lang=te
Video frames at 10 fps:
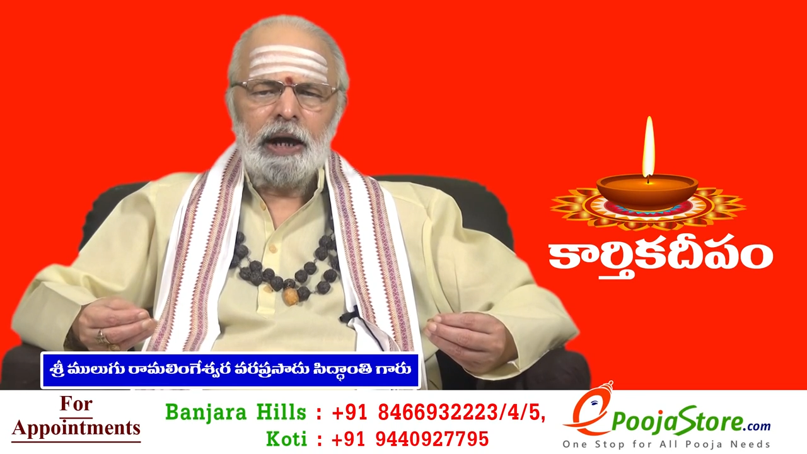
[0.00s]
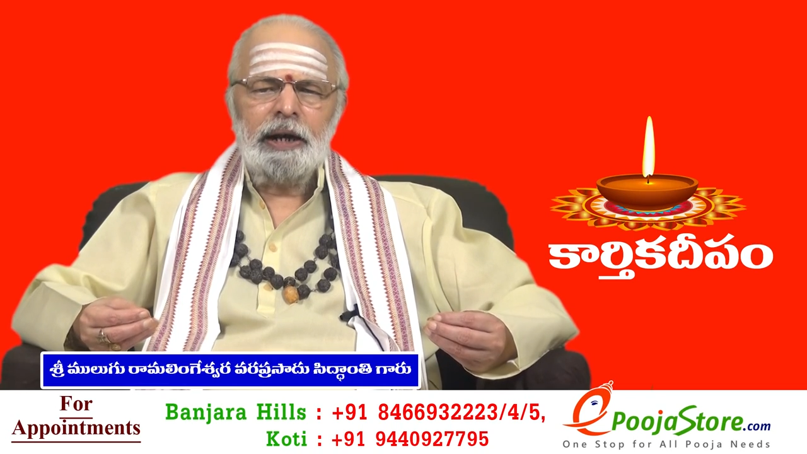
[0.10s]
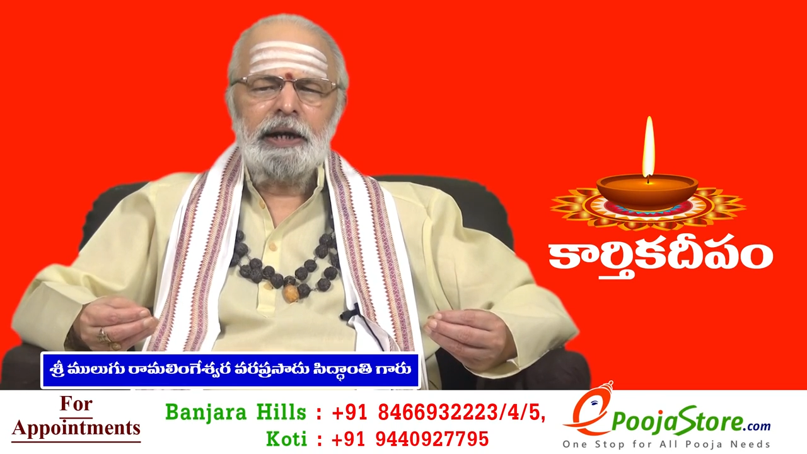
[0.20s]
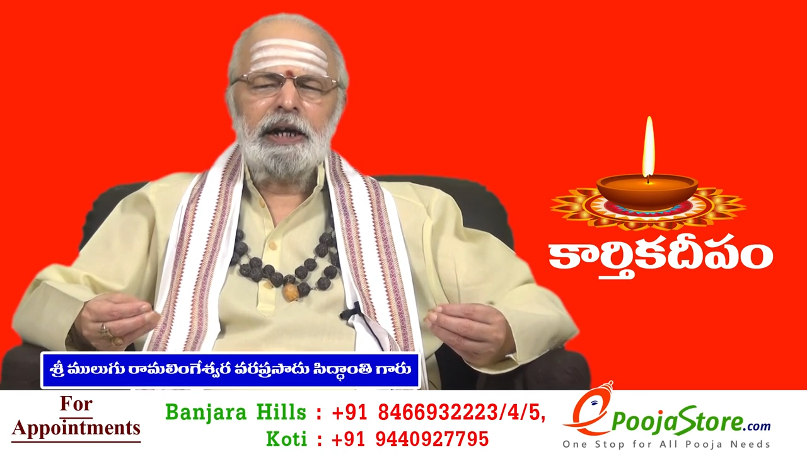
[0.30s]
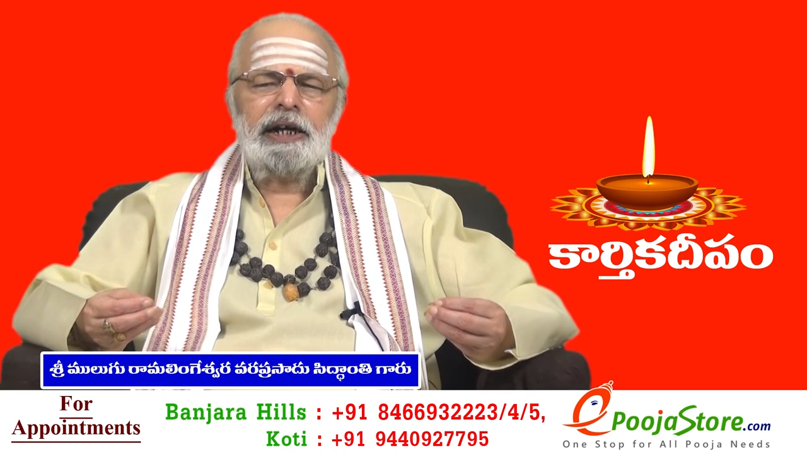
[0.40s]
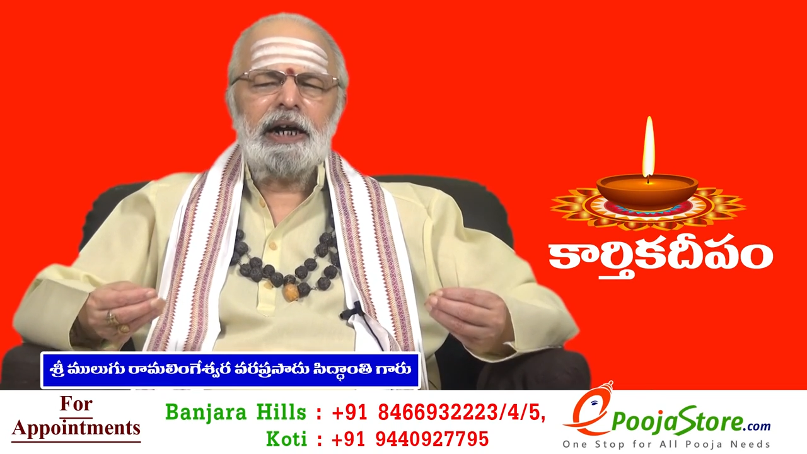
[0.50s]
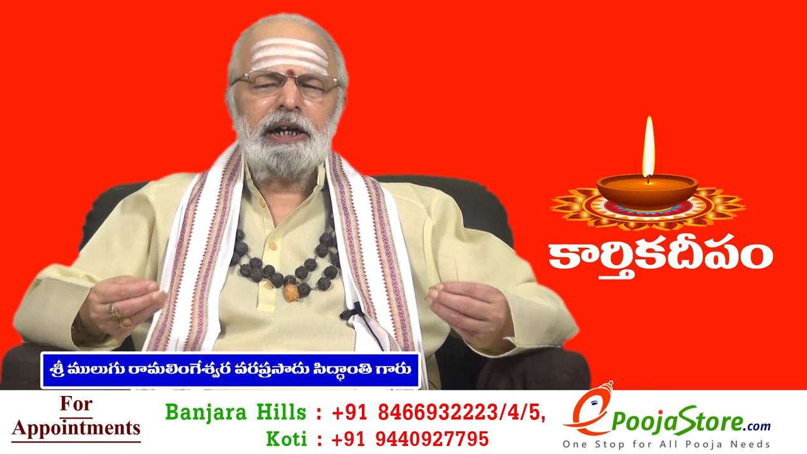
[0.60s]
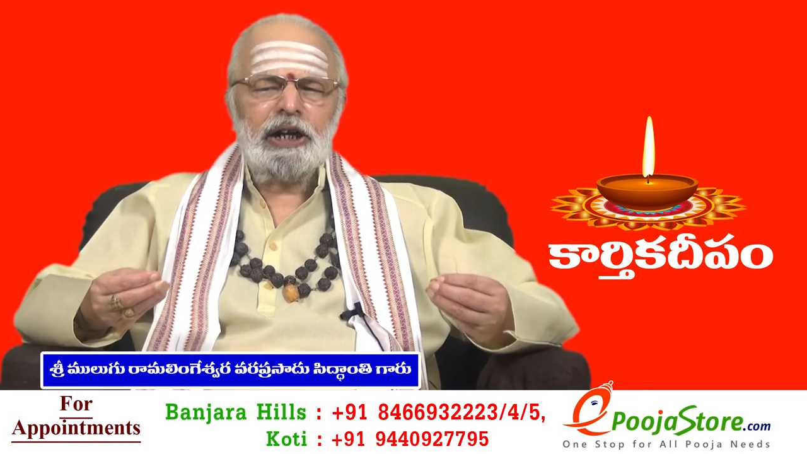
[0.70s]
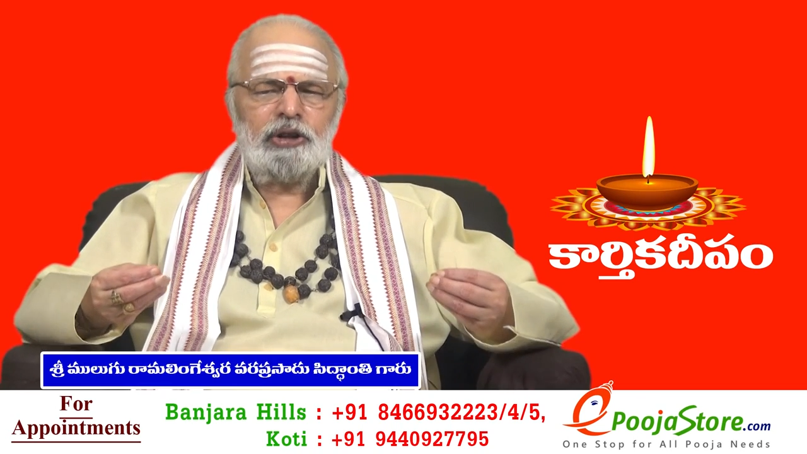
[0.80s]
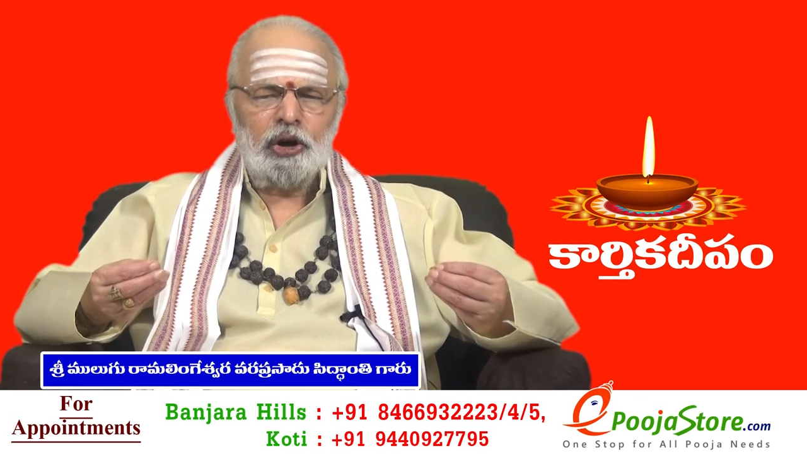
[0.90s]

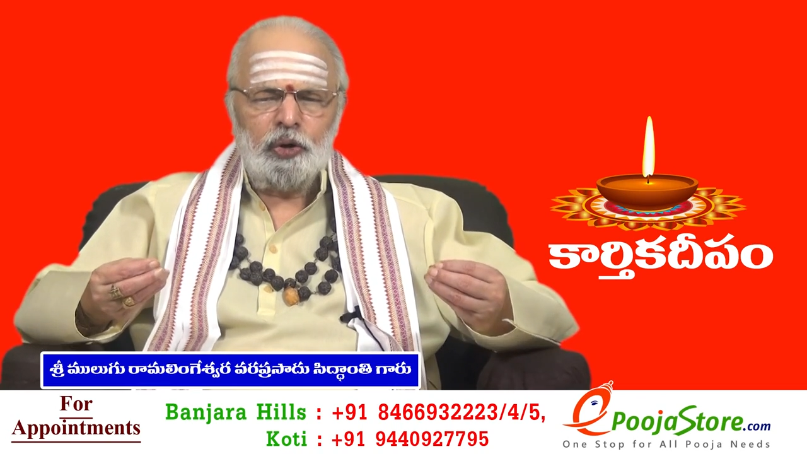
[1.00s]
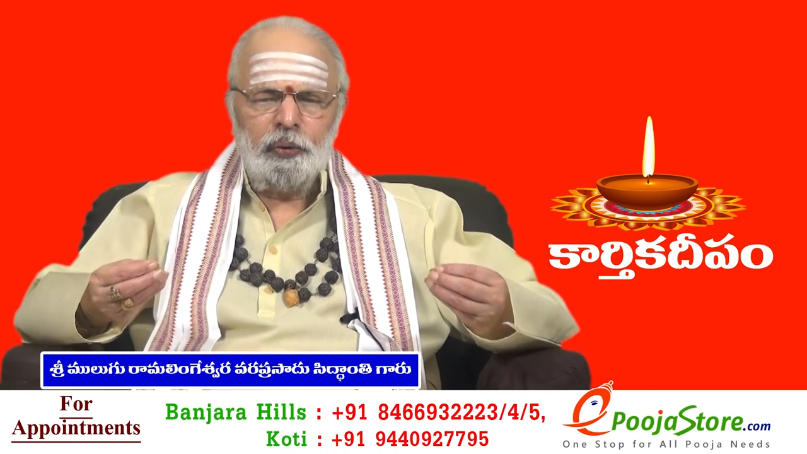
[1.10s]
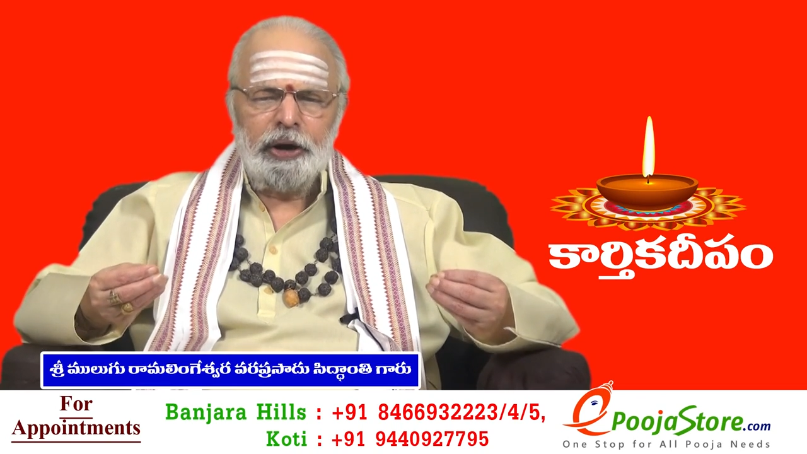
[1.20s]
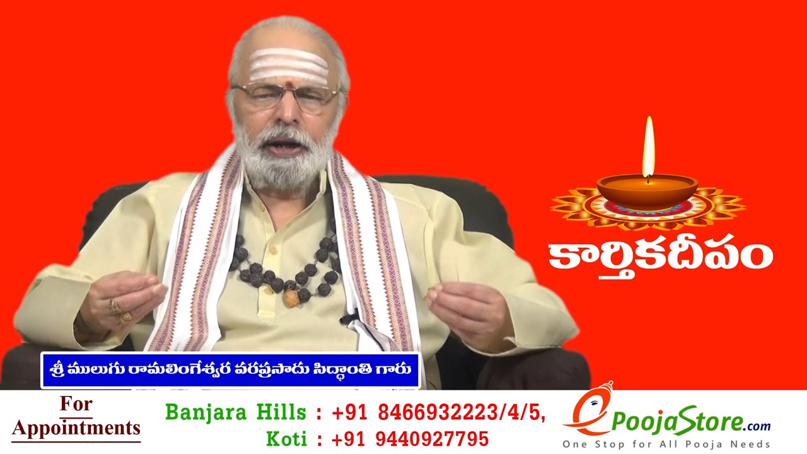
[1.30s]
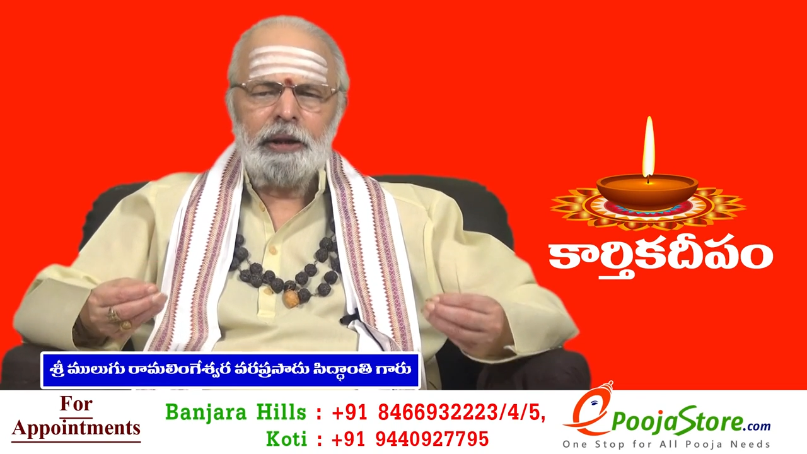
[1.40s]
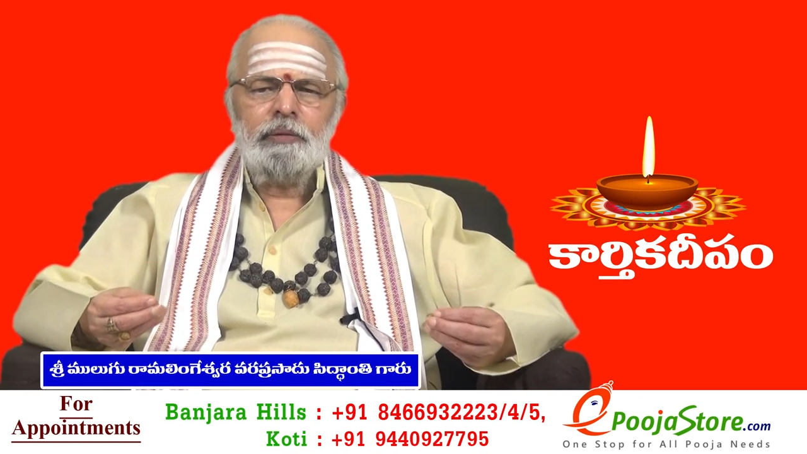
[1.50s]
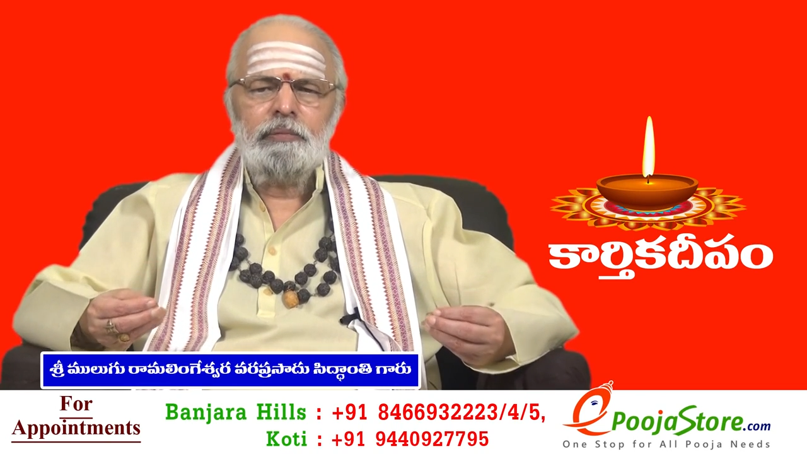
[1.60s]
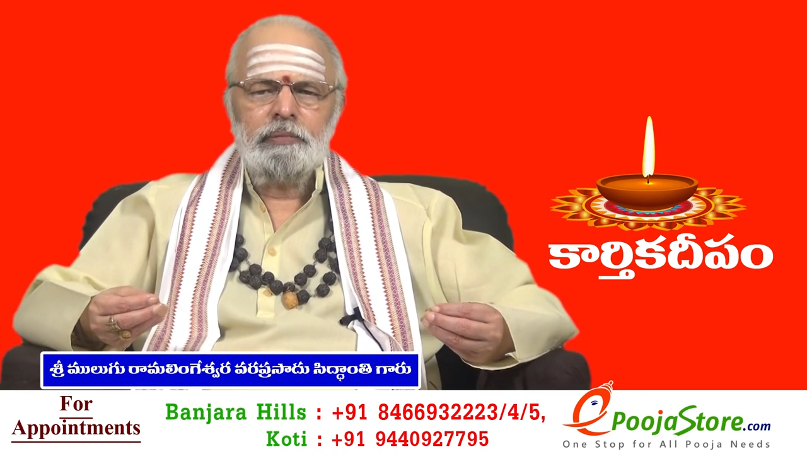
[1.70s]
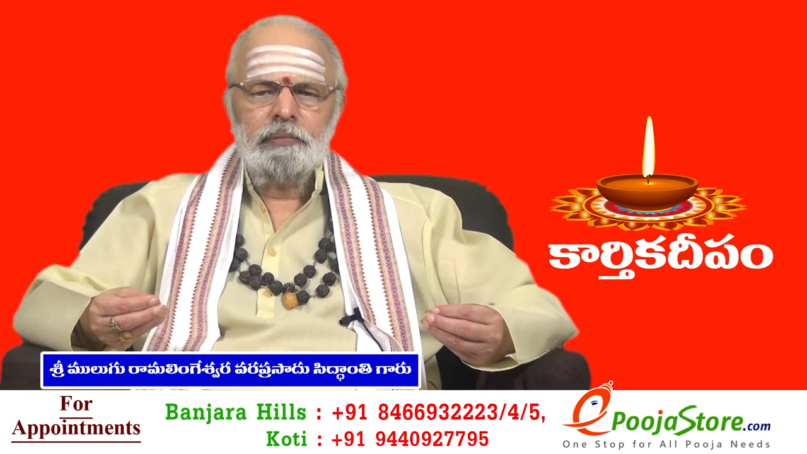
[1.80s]
అన్నిటికంటే తక్కువ ఖరీదు